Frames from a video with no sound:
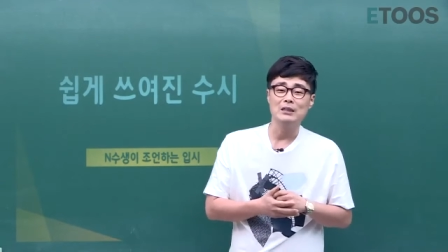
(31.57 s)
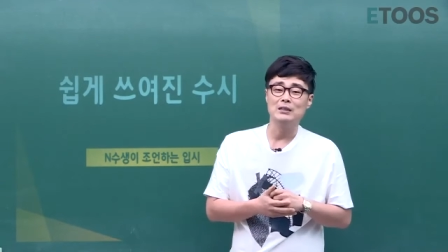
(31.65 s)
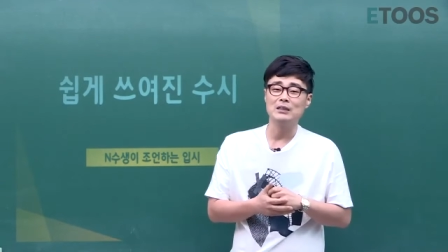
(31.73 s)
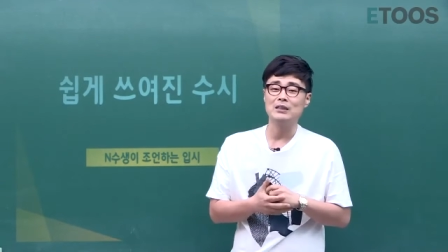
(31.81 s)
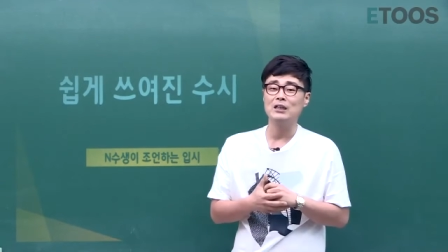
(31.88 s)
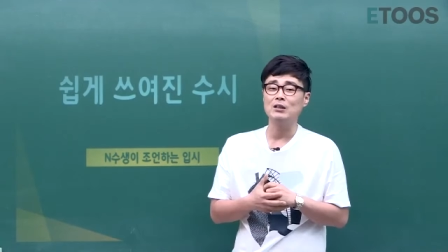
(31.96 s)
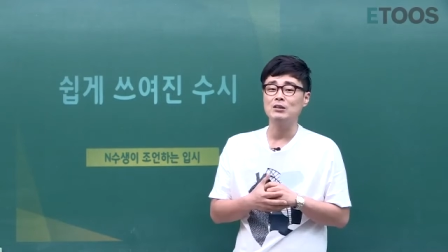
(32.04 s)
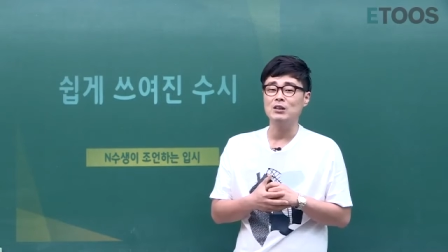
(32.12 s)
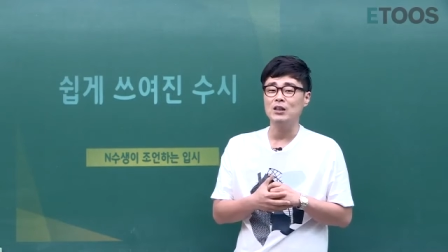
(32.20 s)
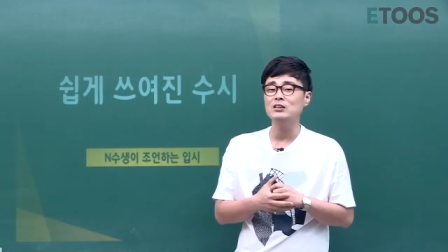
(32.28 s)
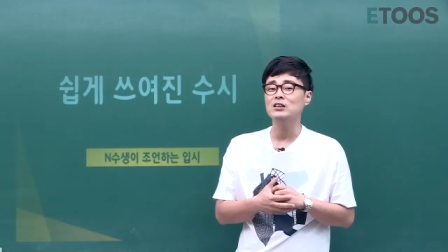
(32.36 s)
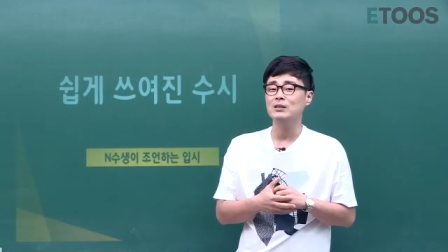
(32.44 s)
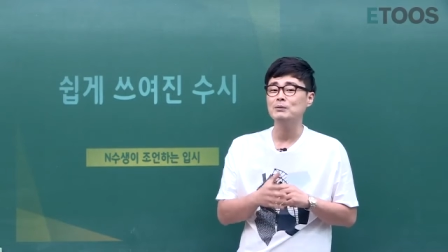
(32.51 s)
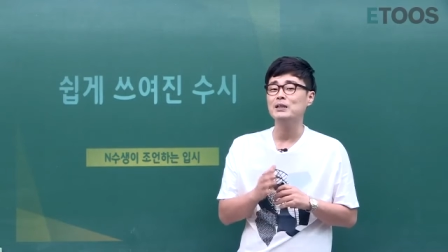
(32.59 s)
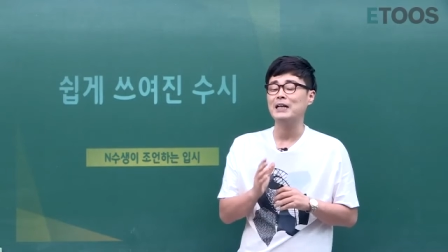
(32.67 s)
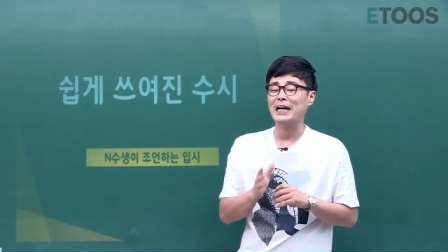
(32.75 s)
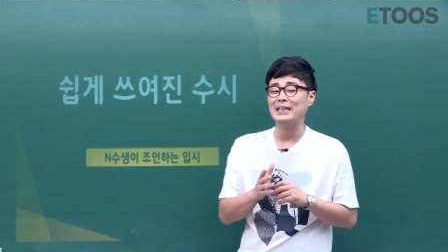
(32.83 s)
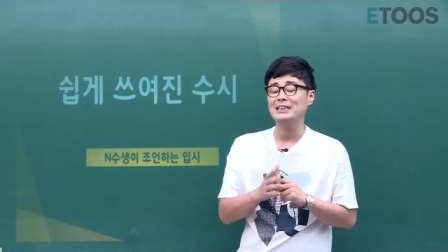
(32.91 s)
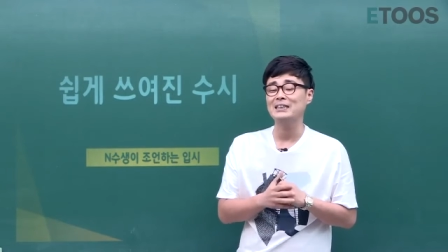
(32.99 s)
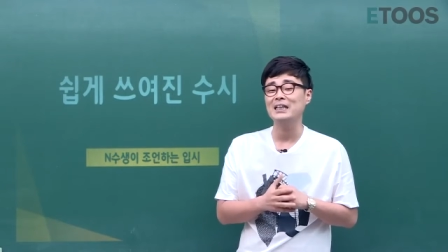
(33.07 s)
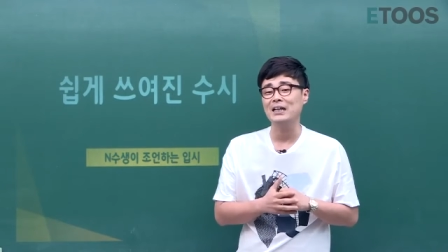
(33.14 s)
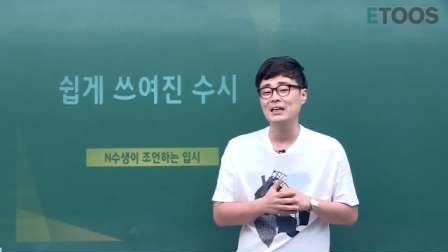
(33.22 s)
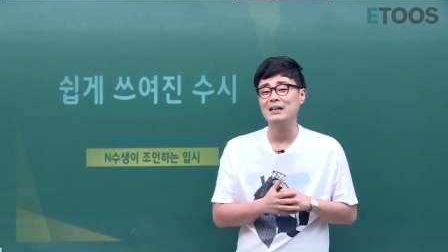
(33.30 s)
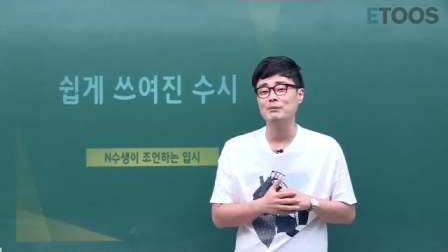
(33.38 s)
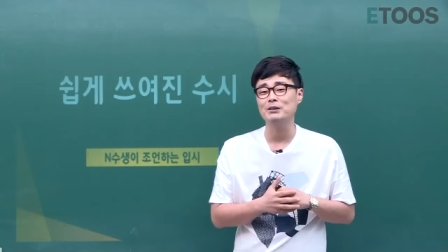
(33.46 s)
느꼈던 점을 같이
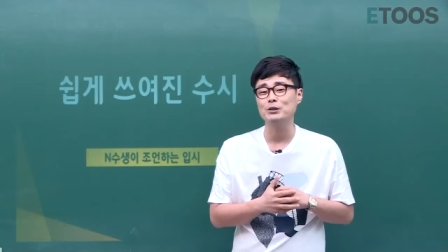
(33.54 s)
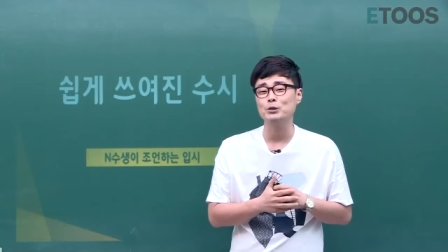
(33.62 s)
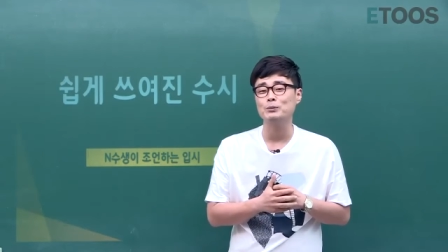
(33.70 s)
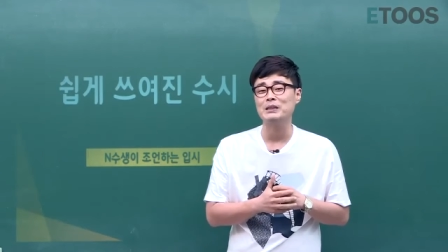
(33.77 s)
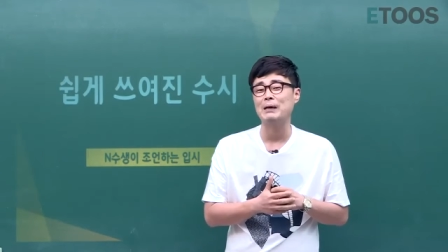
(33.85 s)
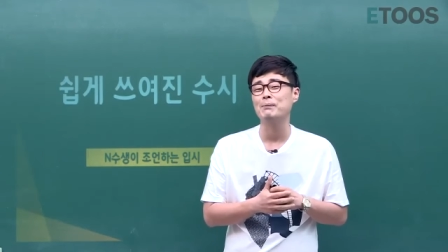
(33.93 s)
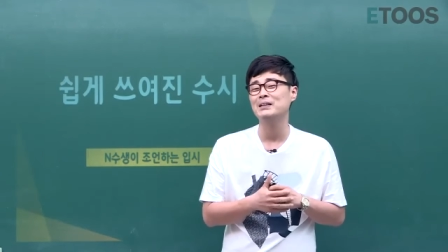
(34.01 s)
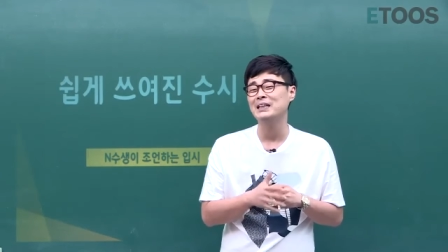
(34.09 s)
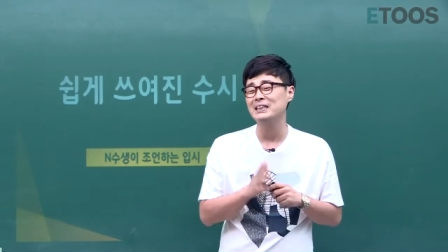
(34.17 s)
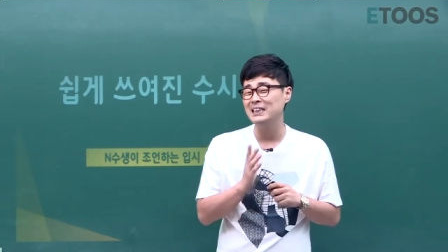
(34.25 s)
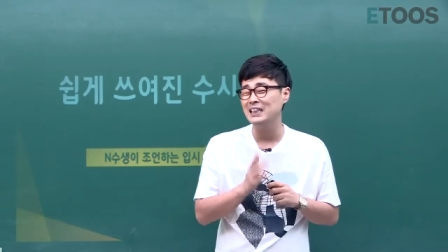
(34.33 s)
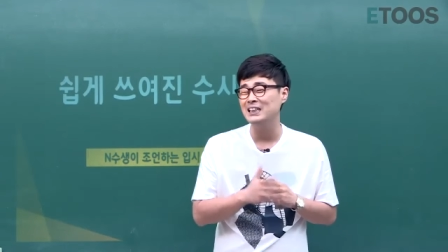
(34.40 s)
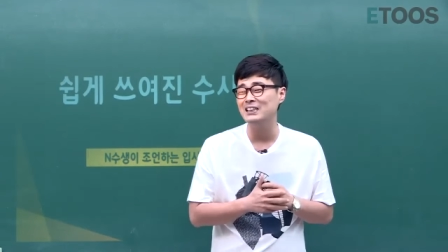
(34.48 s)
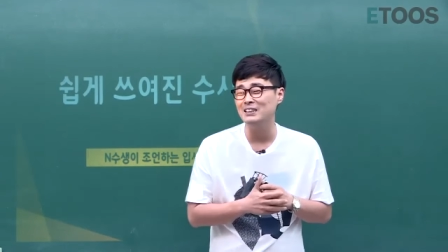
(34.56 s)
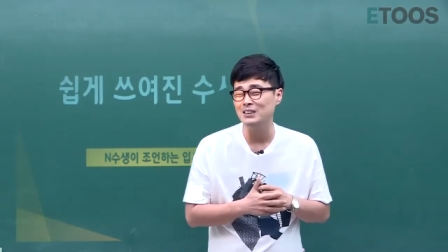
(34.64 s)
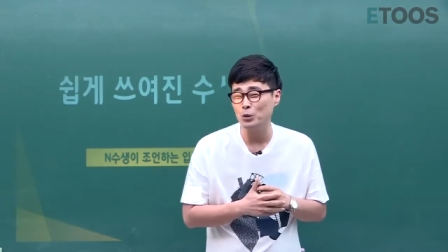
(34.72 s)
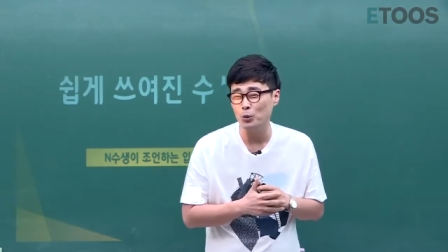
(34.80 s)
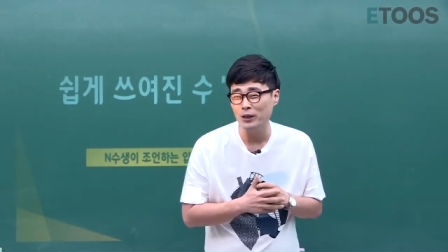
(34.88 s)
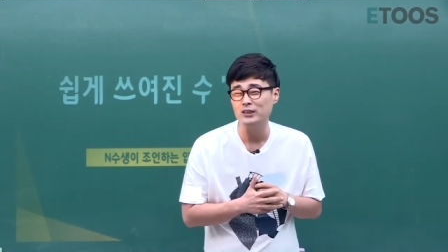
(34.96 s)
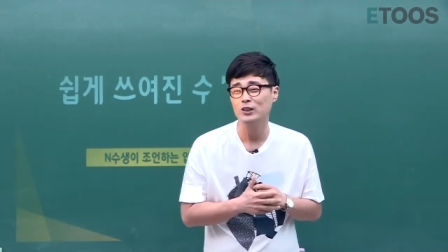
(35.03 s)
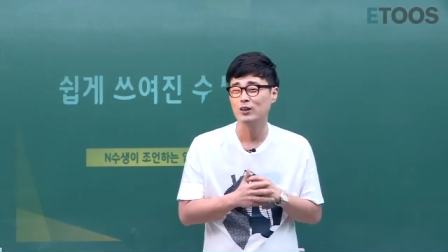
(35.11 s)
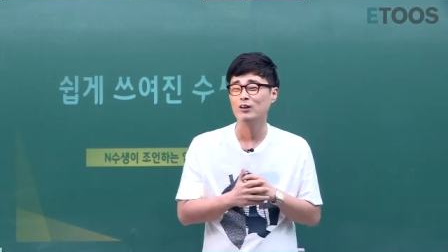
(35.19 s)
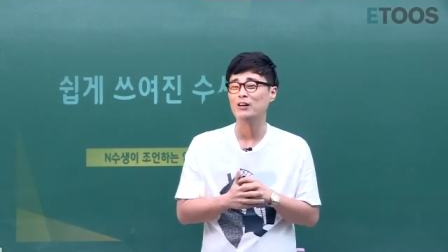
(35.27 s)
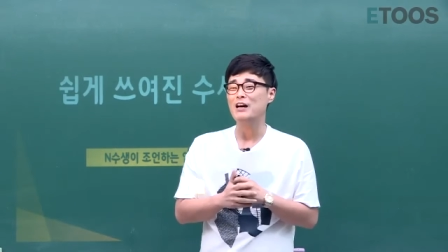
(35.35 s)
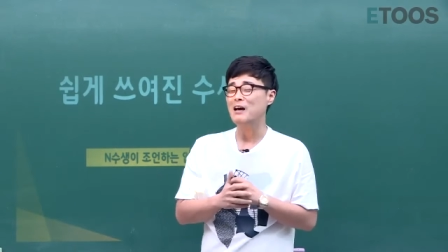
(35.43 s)
얘기하면서 좀 재미난 시를
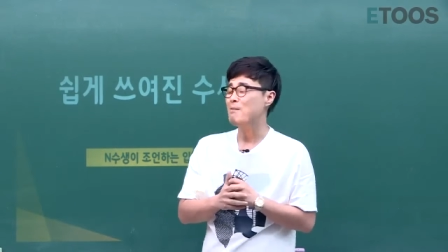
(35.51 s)
통해서